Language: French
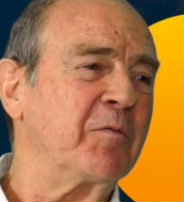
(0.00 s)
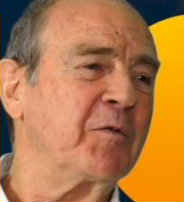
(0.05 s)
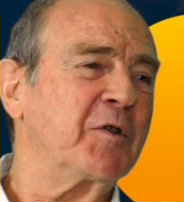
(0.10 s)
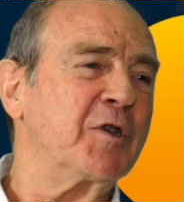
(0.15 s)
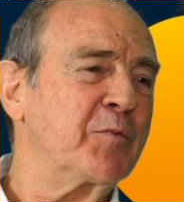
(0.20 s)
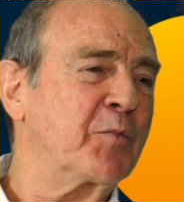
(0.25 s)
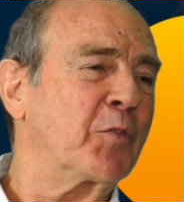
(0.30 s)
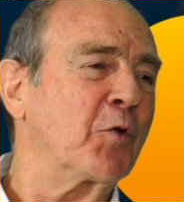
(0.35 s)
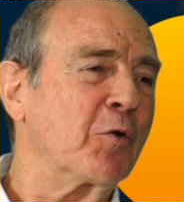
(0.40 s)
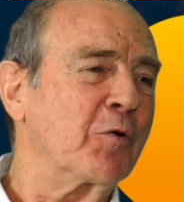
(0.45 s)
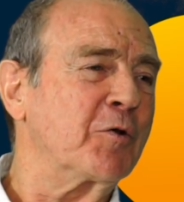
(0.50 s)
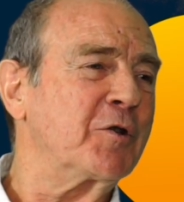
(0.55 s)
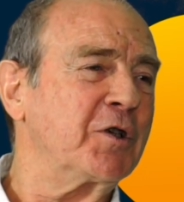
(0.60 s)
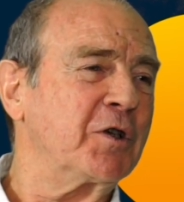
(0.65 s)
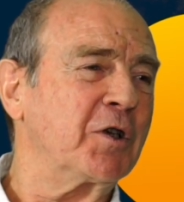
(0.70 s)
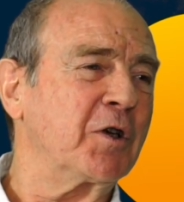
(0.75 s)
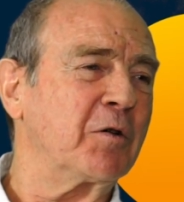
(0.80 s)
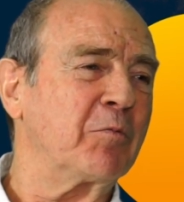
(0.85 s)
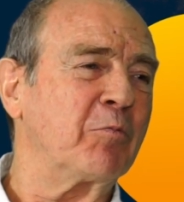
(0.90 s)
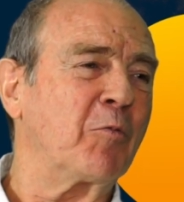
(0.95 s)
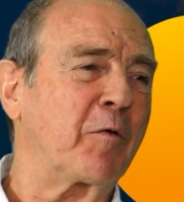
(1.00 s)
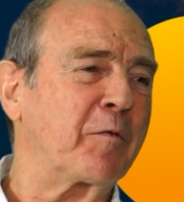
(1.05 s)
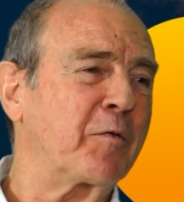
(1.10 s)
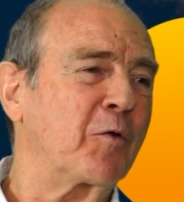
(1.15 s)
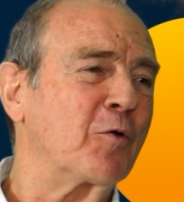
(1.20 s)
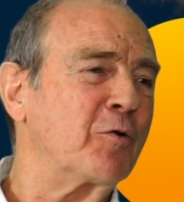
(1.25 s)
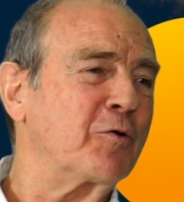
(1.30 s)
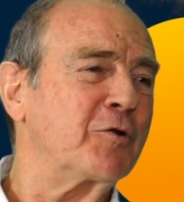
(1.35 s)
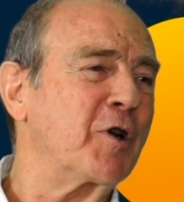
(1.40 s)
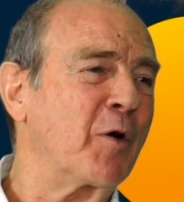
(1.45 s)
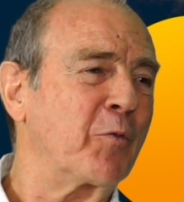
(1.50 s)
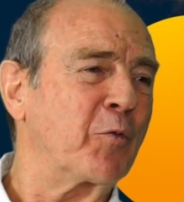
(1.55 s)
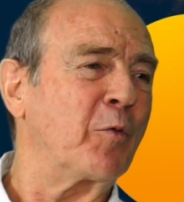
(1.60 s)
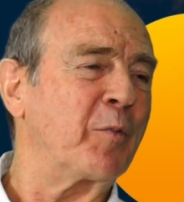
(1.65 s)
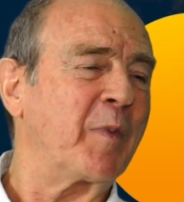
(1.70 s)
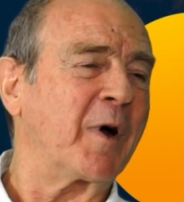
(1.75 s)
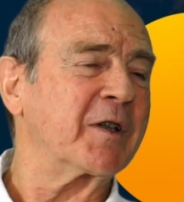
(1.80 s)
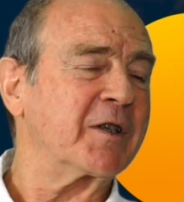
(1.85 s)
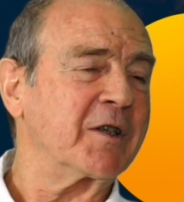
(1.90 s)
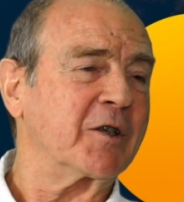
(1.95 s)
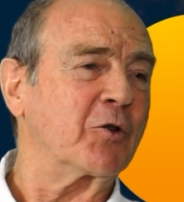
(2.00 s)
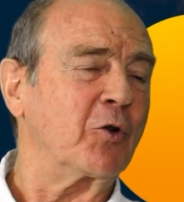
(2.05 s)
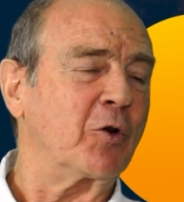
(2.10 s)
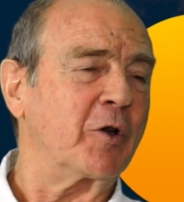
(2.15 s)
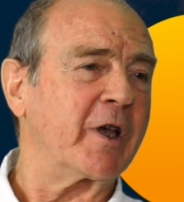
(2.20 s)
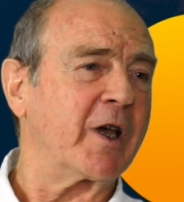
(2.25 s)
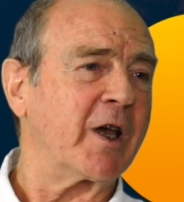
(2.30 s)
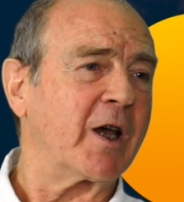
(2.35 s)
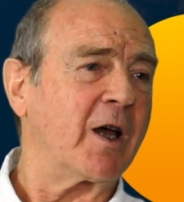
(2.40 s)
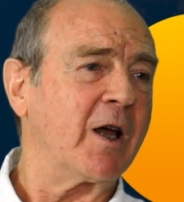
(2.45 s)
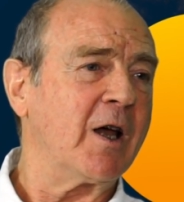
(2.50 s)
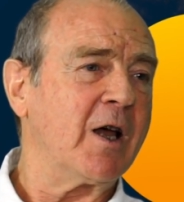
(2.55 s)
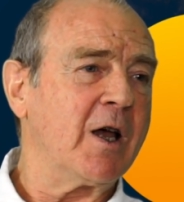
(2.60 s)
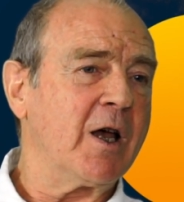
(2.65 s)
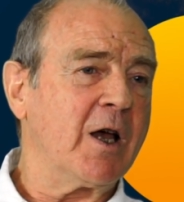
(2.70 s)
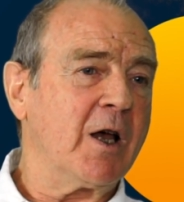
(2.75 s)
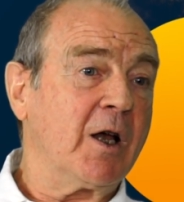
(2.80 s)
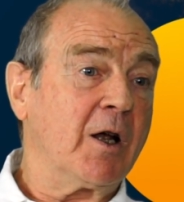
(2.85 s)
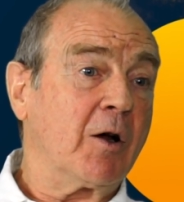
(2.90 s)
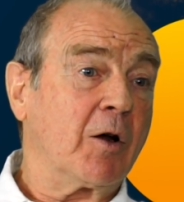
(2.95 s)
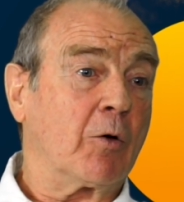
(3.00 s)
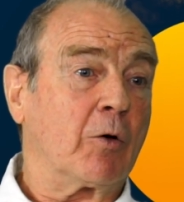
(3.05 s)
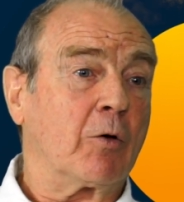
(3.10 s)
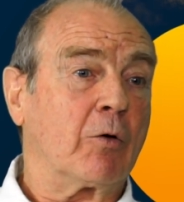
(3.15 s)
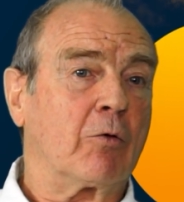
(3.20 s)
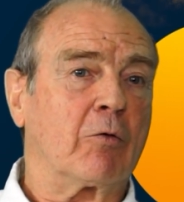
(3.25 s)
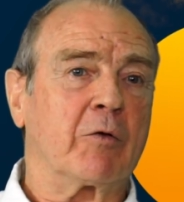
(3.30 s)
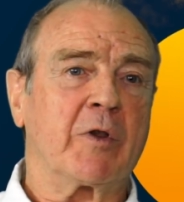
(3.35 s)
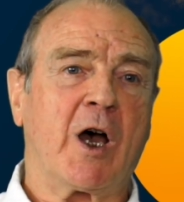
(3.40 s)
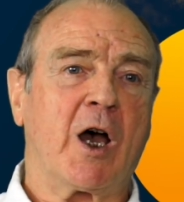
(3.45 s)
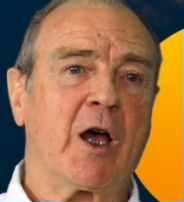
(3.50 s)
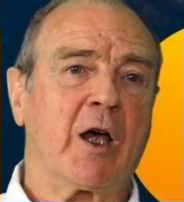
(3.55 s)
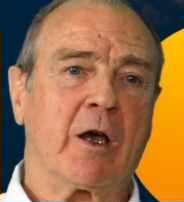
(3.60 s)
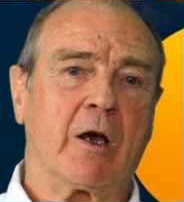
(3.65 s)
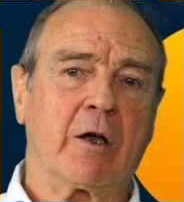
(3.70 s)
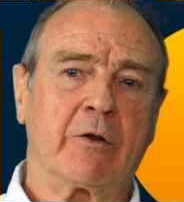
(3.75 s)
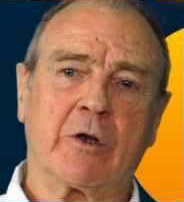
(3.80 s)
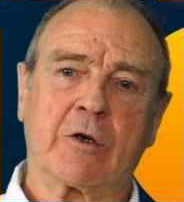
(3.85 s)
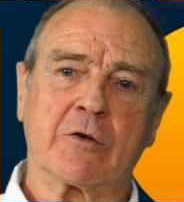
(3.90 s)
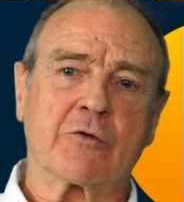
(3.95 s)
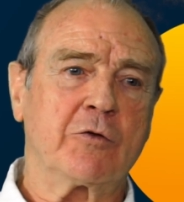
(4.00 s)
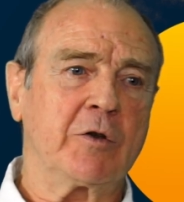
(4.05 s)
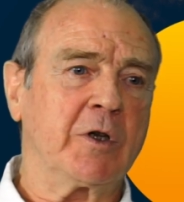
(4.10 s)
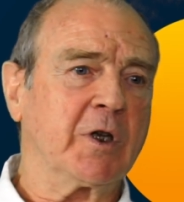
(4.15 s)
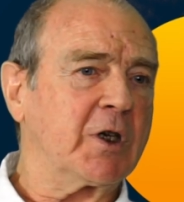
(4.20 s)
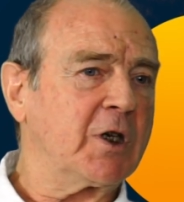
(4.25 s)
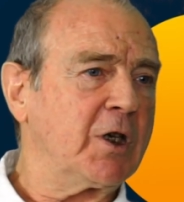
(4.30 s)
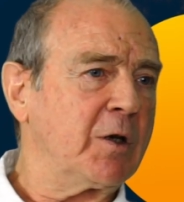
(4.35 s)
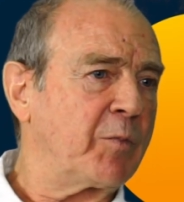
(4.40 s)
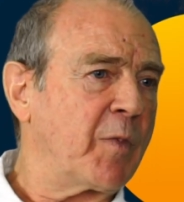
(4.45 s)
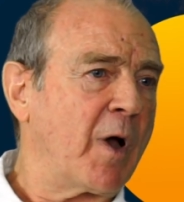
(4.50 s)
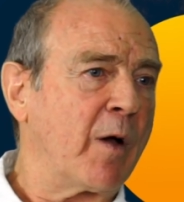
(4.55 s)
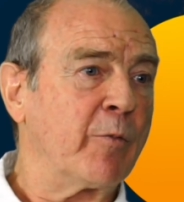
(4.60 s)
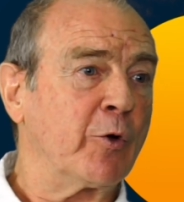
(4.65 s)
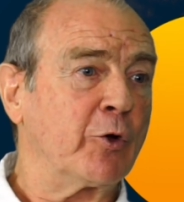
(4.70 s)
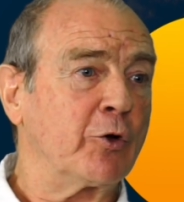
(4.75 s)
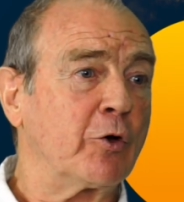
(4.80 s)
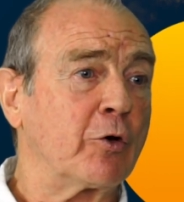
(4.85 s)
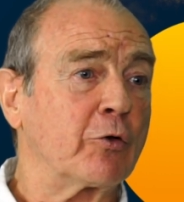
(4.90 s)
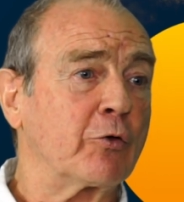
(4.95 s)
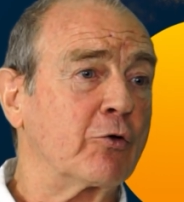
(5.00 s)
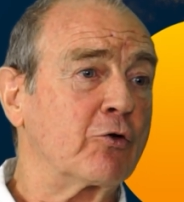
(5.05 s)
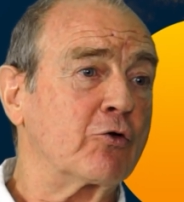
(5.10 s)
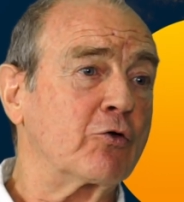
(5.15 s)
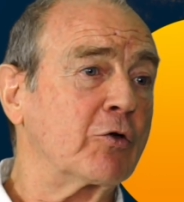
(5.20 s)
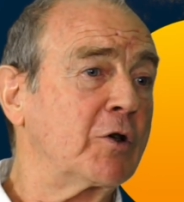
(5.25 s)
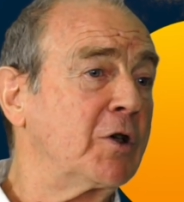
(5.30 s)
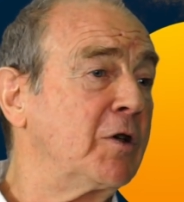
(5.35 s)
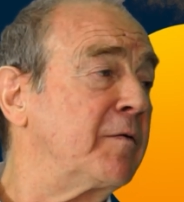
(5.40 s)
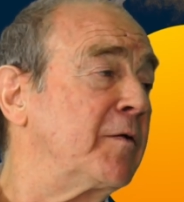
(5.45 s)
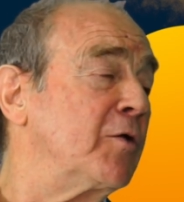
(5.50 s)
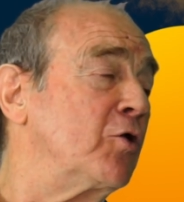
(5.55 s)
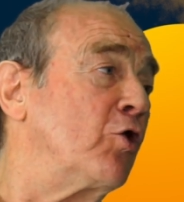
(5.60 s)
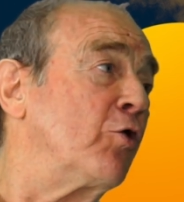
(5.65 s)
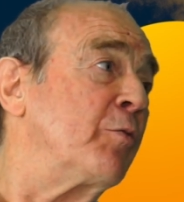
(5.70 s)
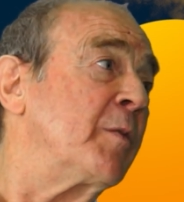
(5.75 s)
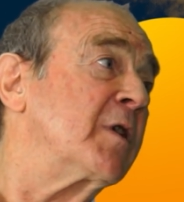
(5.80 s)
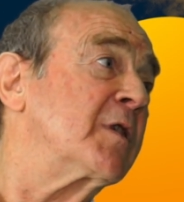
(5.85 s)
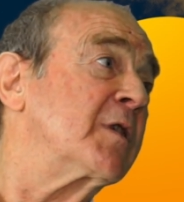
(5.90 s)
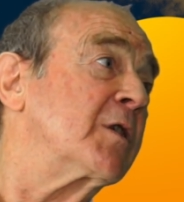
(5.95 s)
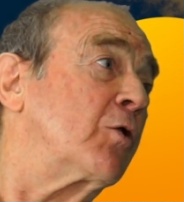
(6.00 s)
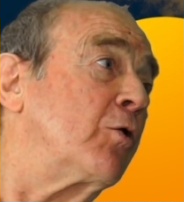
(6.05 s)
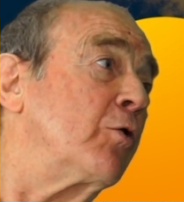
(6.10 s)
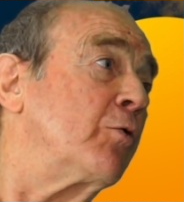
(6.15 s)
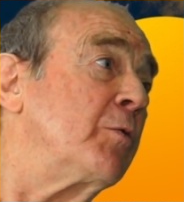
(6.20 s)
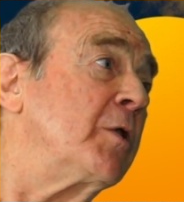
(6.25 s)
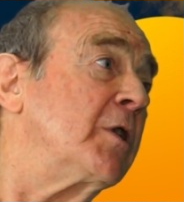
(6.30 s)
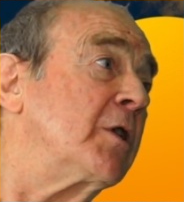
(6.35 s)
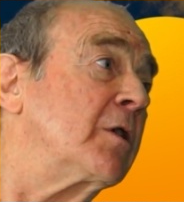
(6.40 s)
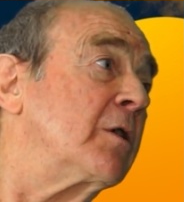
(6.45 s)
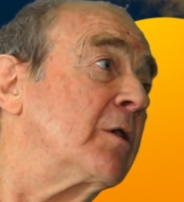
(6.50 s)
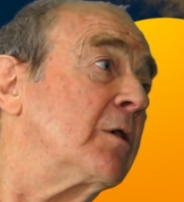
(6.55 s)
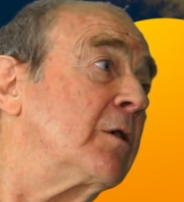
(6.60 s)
une typologie, une morphologie un peu particulière, on a dans une équipe un meneur de jeu qui fait 2m08